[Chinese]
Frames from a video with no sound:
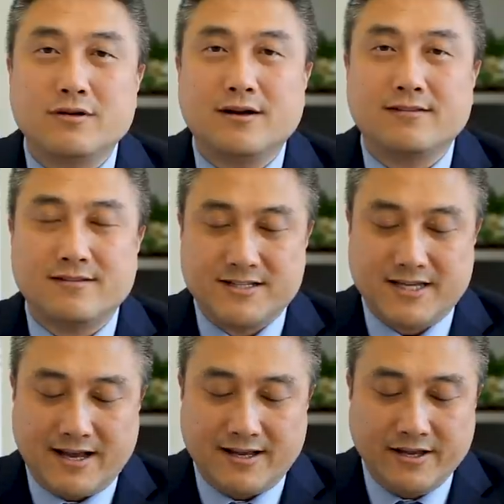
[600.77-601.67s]
者此
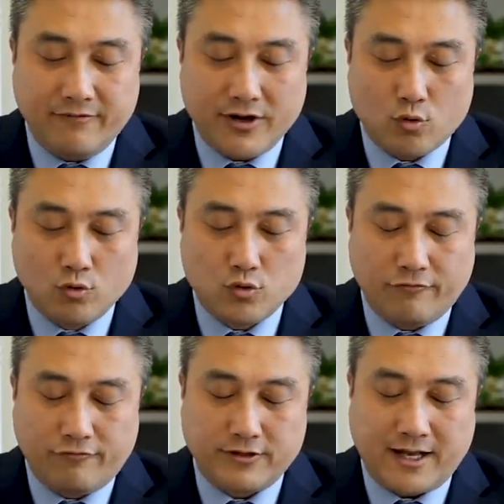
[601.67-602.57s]
前因为公众
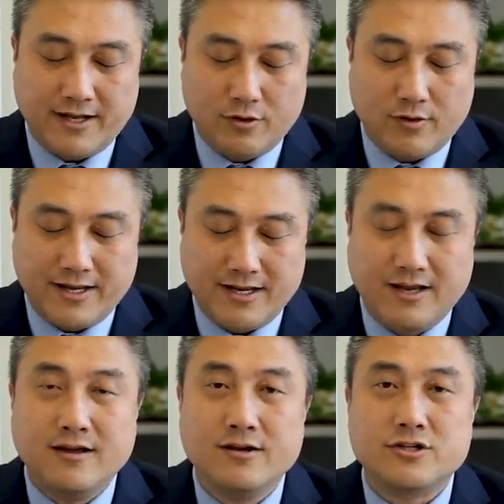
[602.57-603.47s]
负担的原
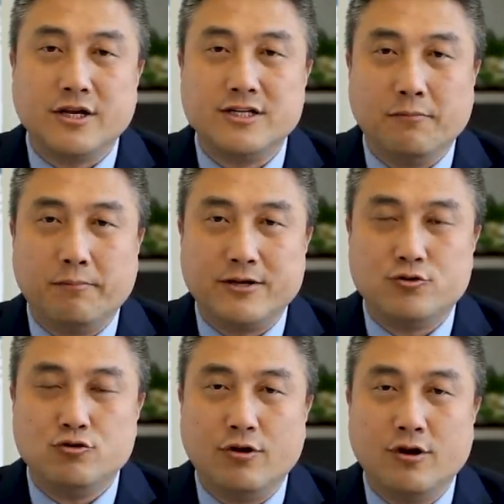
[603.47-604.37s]
因，申请被
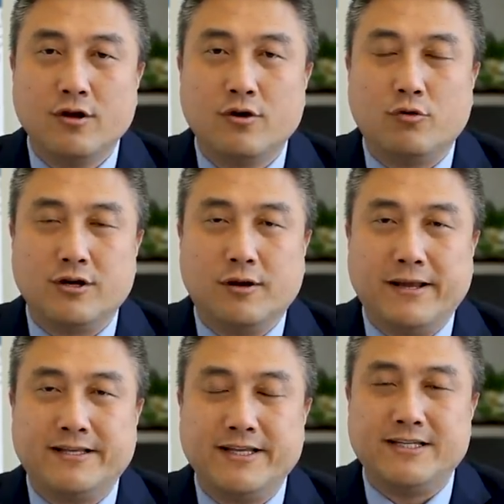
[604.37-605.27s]
拒或者
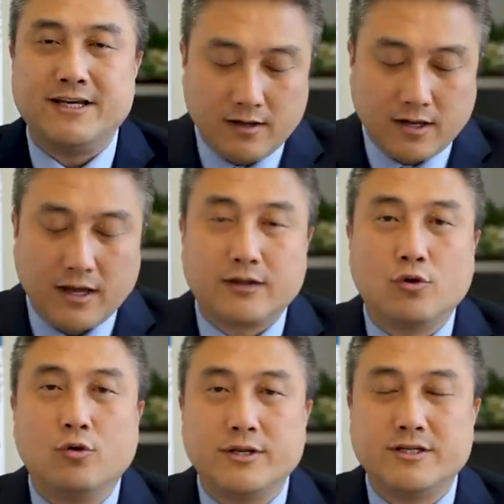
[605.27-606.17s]
被递减，都
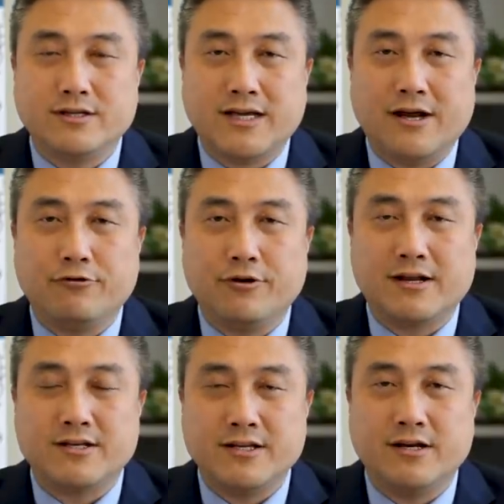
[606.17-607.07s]
会倾向于
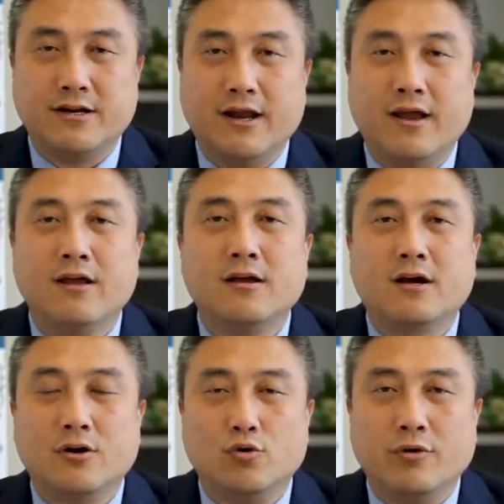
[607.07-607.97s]
让申请人
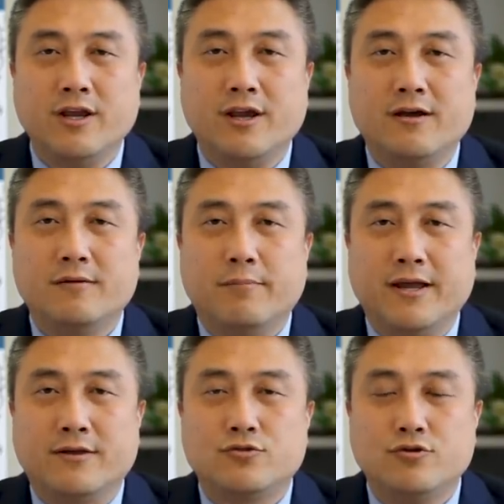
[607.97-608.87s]
更容易
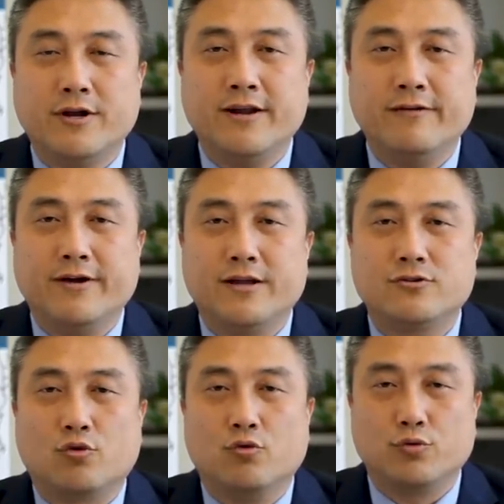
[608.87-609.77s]
被确认为
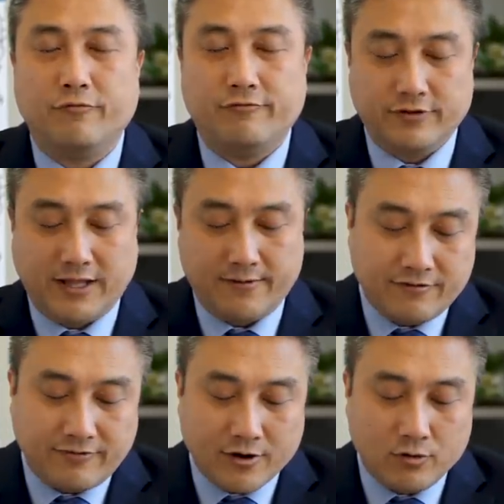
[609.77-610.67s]
是公众负担。
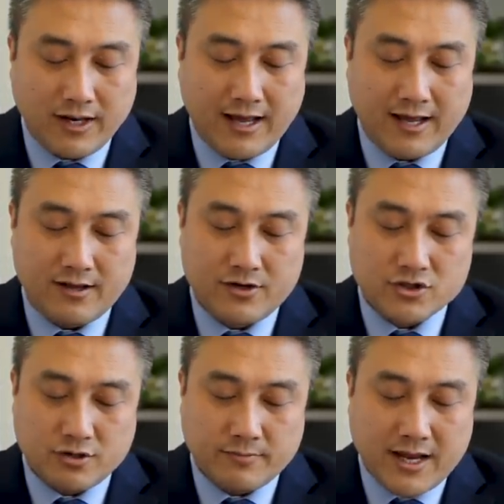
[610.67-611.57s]
反过来，
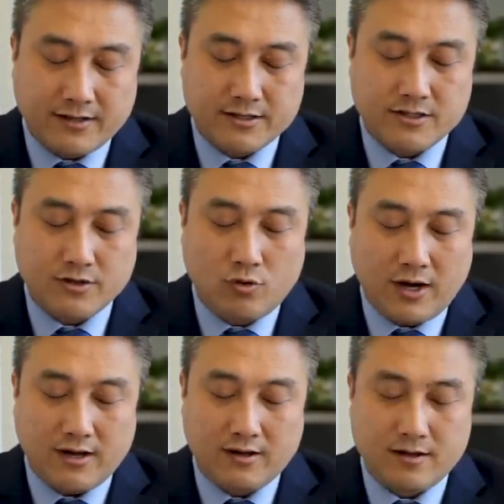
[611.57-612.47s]
什么样的情
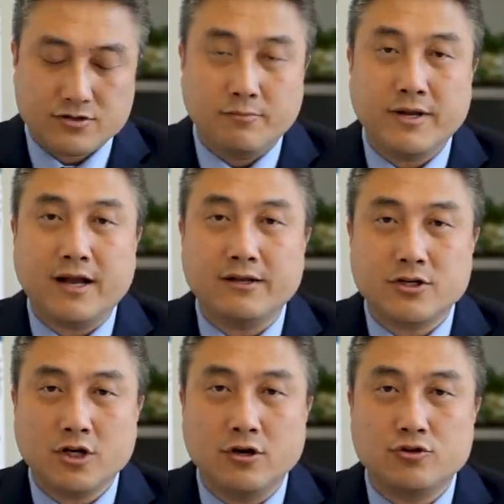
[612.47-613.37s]
况、什么样的
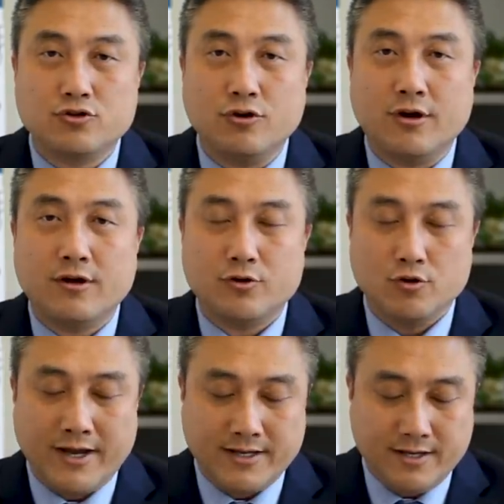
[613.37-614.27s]
证据、
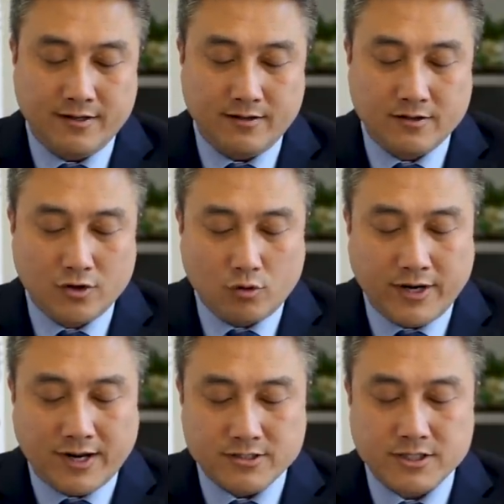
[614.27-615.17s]
原因会
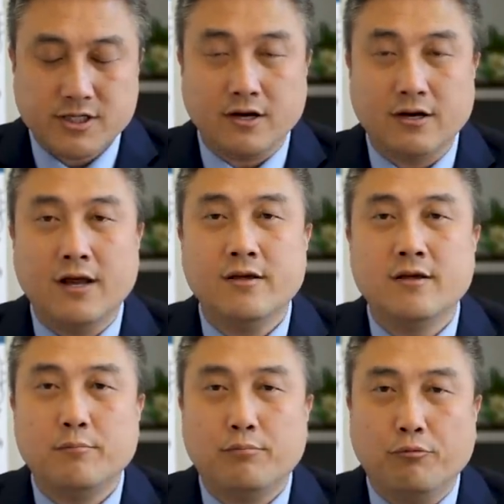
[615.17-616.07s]
让申请
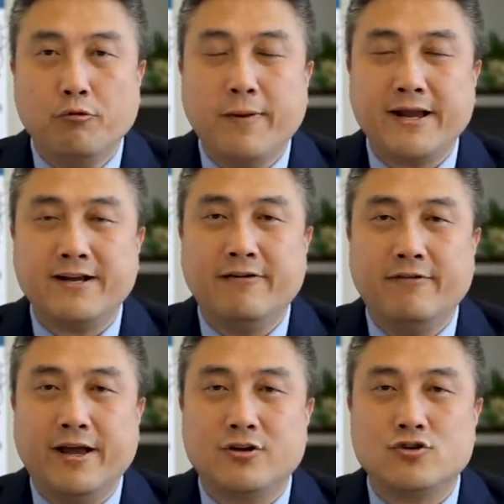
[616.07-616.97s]
人不被认
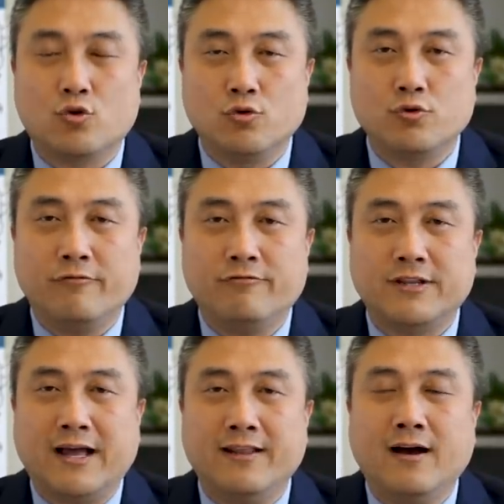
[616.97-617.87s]
为是公众负
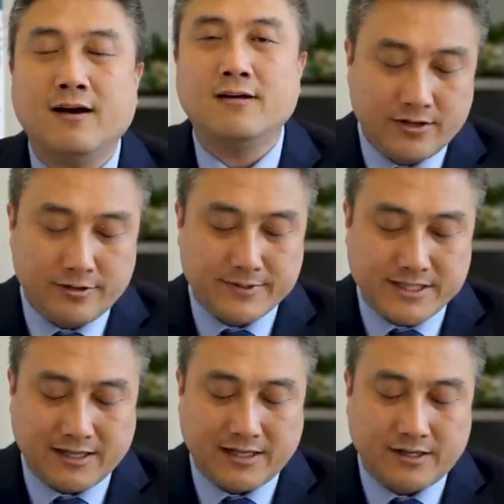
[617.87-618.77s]
担呢？那么
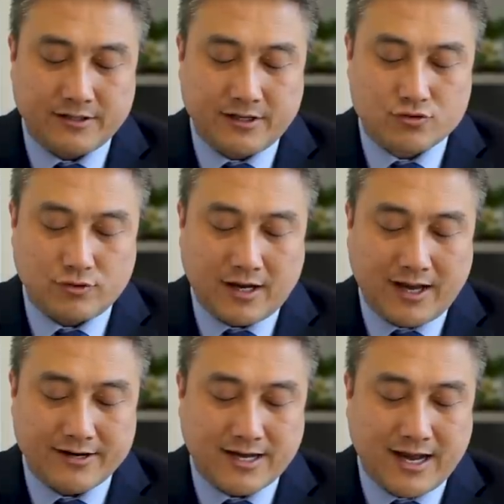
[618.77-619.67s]
讲到的呢，主要
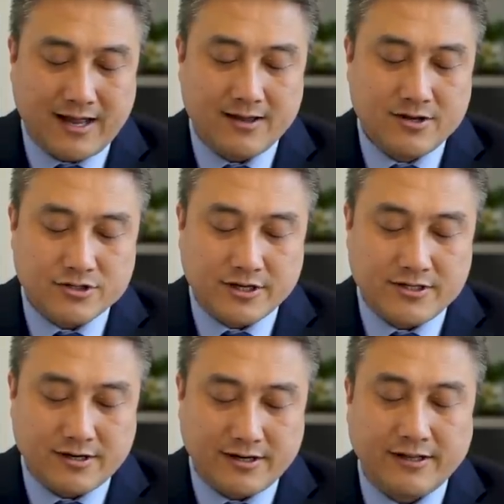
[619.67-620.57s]
还是看申
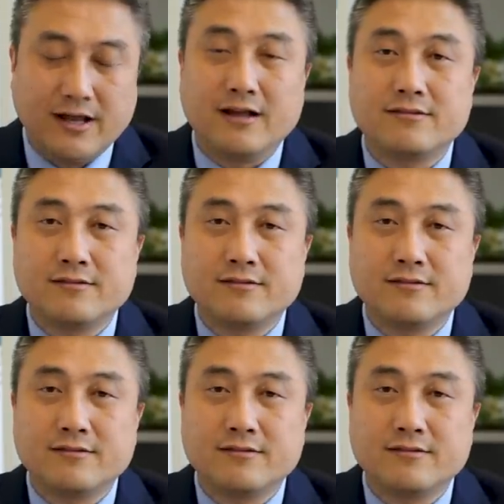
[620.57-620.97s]
请人的